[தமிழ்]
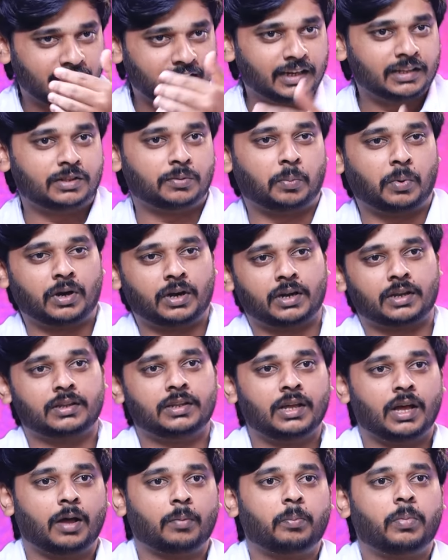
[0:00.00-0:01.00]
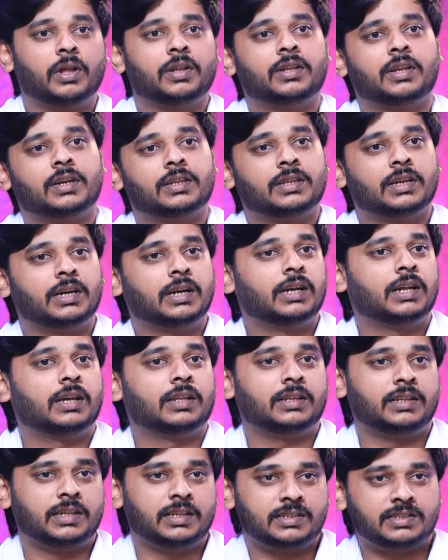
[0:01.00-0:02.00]
இழுத்து பண்ணுறது அப்போ அந்த இடத்துல என்ன
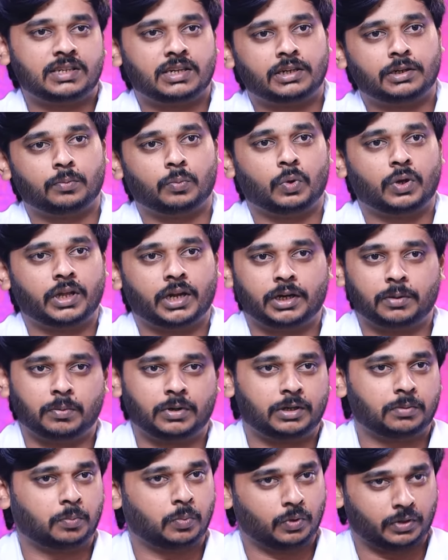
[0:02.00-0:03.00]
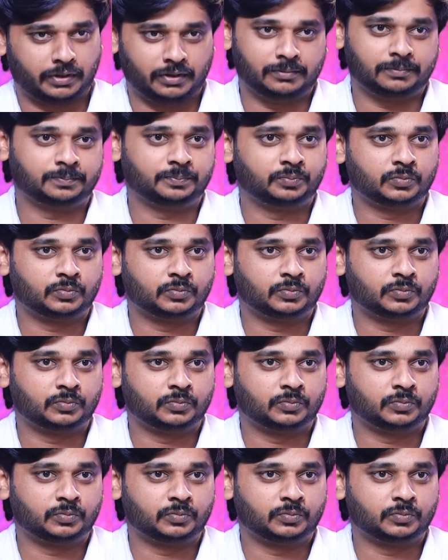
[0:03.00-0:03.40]
ஆகுது ஈசானிய மூலை அடிபட்டு போகுது